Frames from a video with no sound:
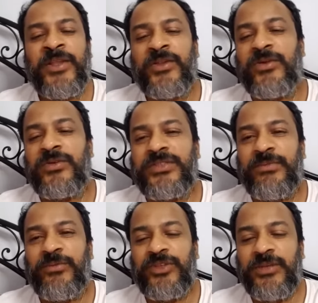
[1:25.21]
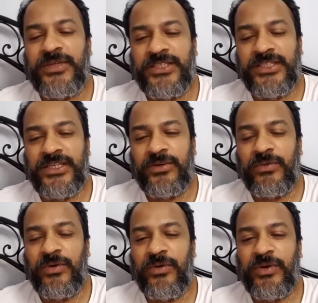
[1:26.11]
তো যে প্রতিবেশীতে
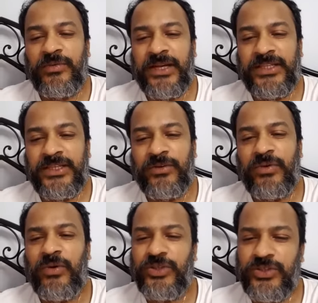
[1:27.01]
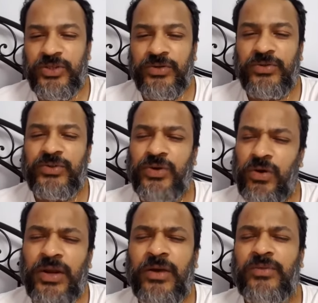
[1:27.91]
খুব হই বাড়িতে খুব হইচই হতো
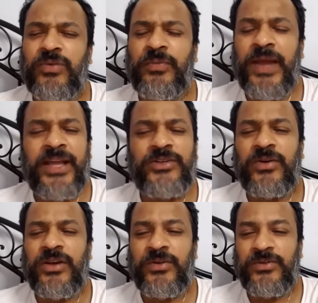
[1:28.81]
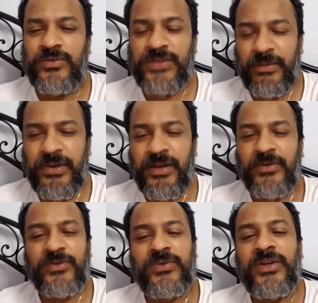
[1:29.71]
ঝগড়া হতো প্রায় ঝগড়া হতো ঝামেলা
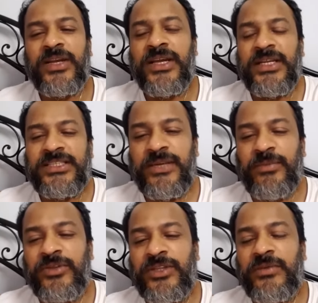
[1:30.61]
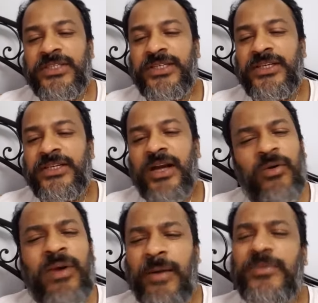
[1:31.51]
হতো সেই
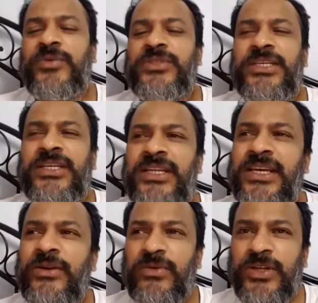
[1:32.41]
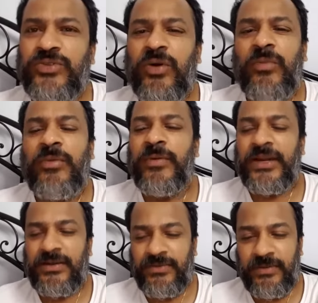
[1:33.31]
প্রতিবেশীরাও ভাবতো যে এরা কী করে সম্ভব
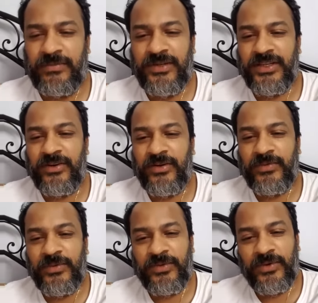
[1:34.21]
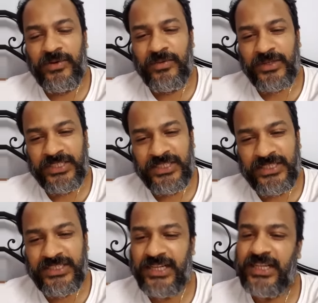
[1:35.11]
একটা ফ্যামিলিতে এরকম কোনো রকম
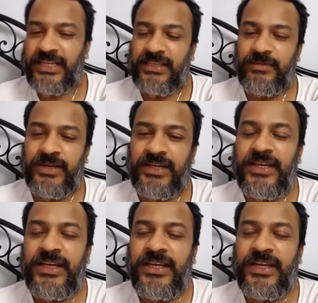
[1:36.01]
অশান্তি ছাড়া থাকতে পারে